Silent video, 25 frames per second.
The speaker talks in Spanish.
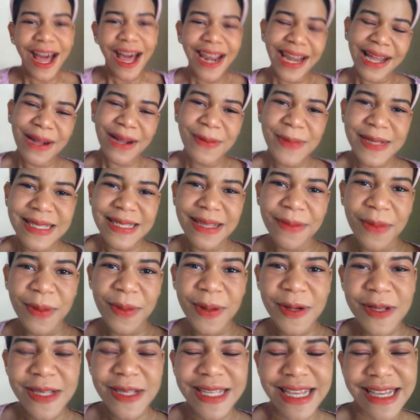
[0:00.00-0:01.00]
¿cómo están?
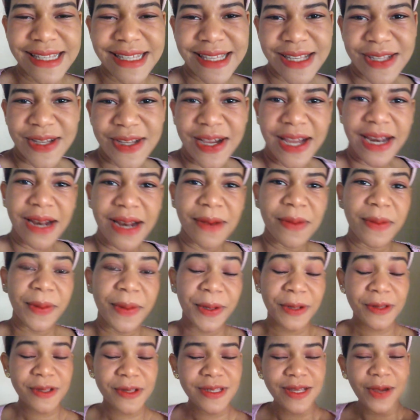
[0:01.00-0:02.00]
Bienvenidos a este es tu canal,
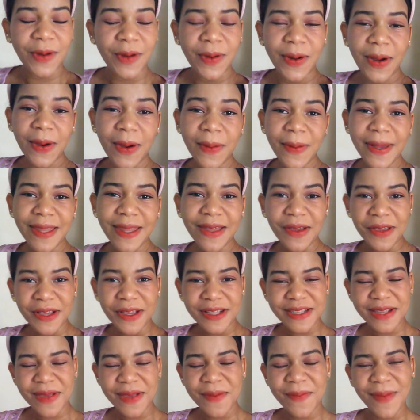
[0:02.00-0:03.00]
bienvenidos a un nuevo video. Yo
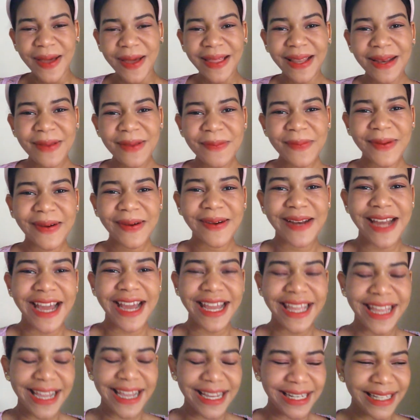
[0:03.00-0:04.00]
soy Madeline Paola
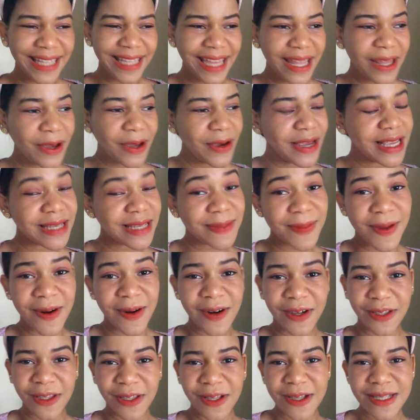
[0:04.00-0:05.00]
y en el día de hoy espero
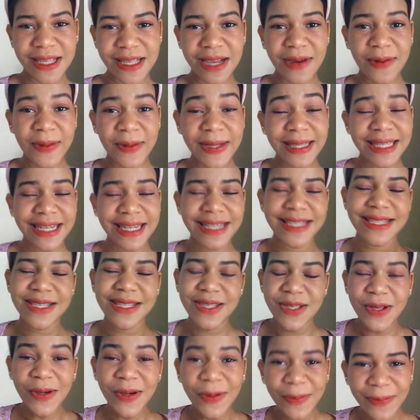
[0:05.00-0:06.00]
que todos se encuentren
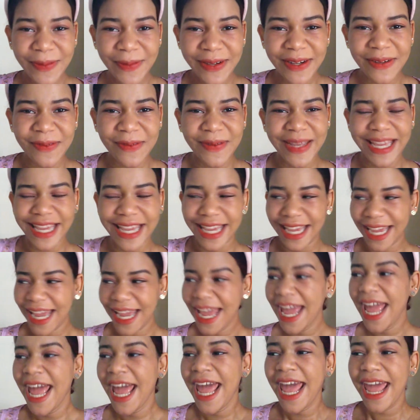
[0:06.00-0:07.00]
súper bien.
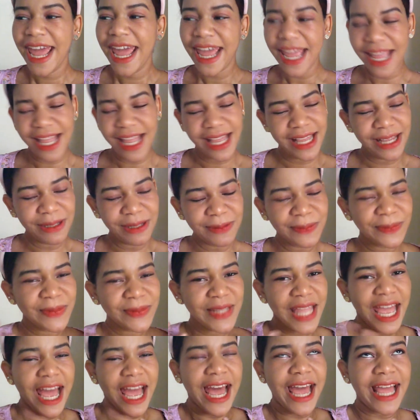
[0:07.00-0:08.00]
Y
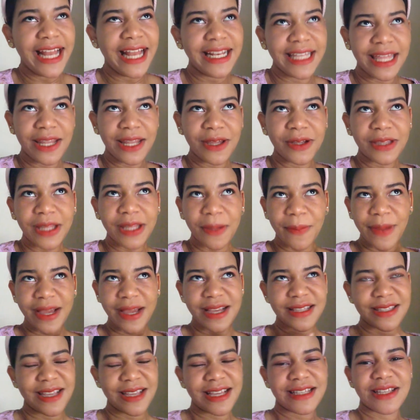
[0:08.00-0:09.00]
el día de hoy también
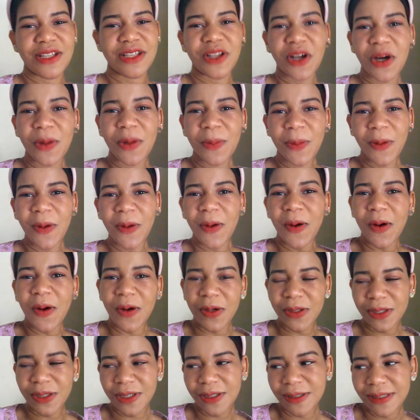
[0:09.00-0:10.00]
estoy haciendo como
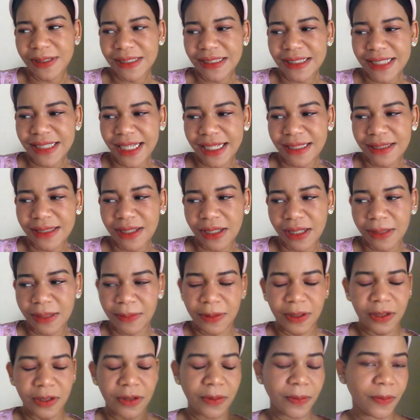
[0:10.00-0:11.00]
otro intento de
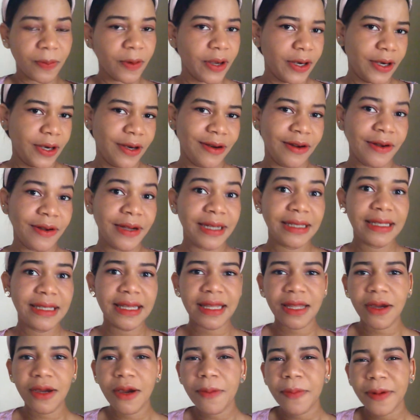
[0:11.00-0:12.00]
vlog. Bueno, no el día
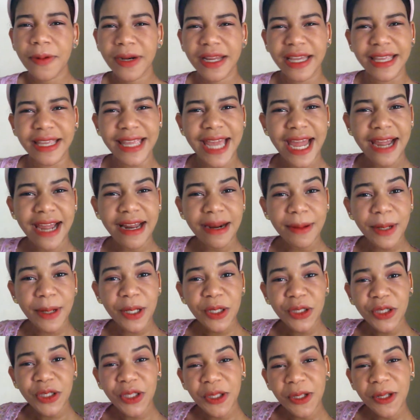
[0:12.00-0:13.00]
de hoy porque ya he grabado
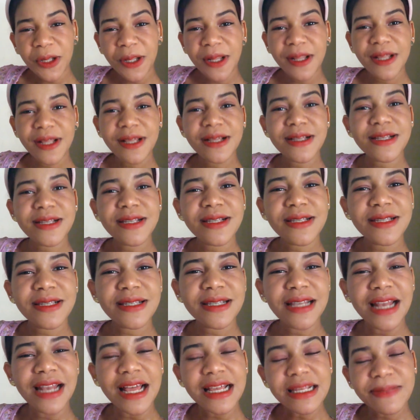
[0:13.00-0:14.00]
todas
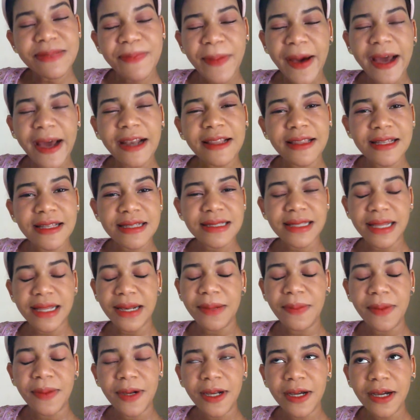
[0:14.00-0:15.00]
las partes del
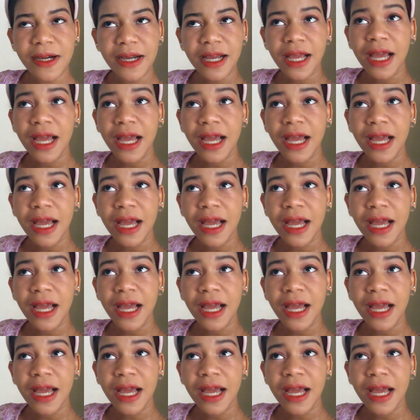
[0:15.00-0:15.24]
vlog,